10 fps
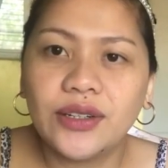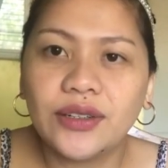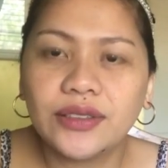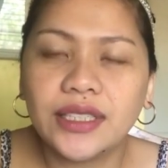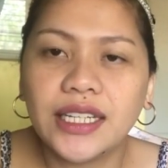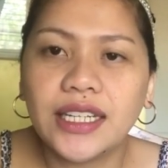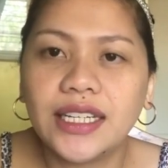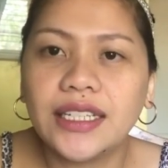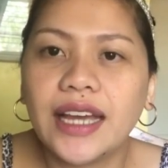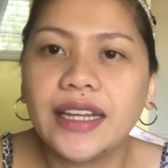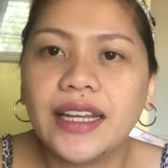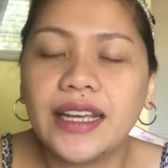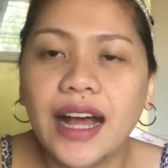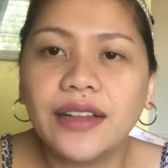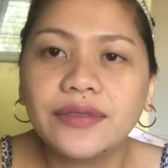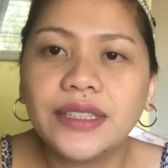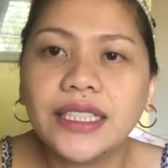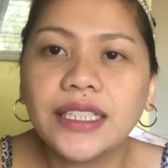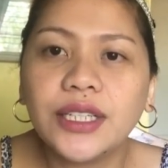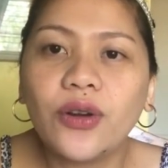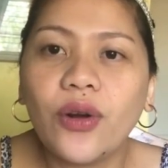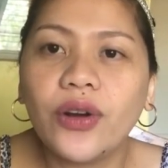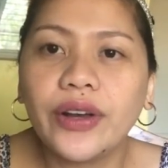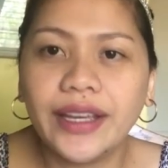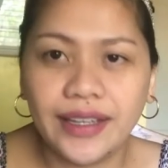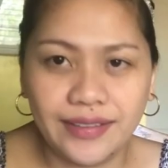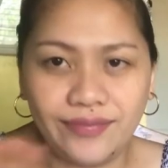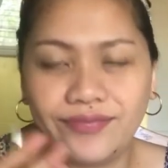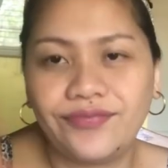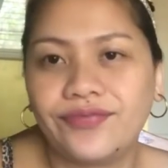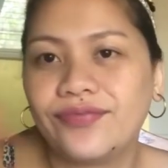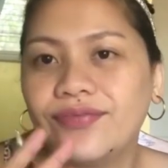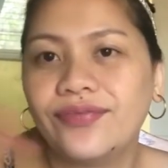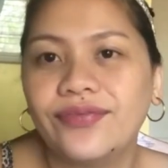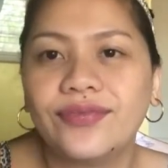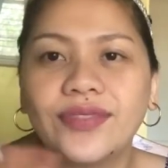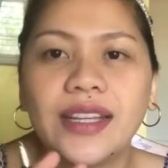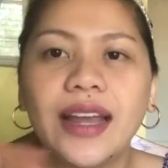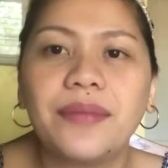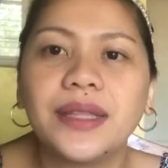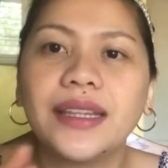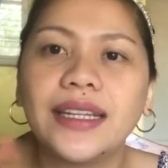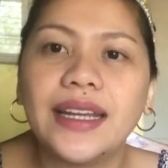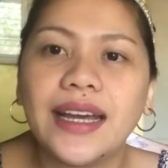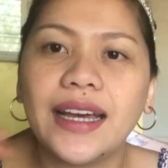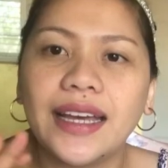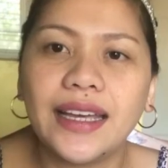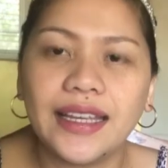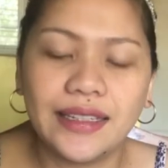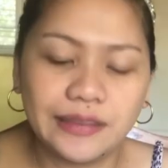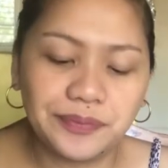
Og ni Daday Alvelin Igoy. Salamat, Daday.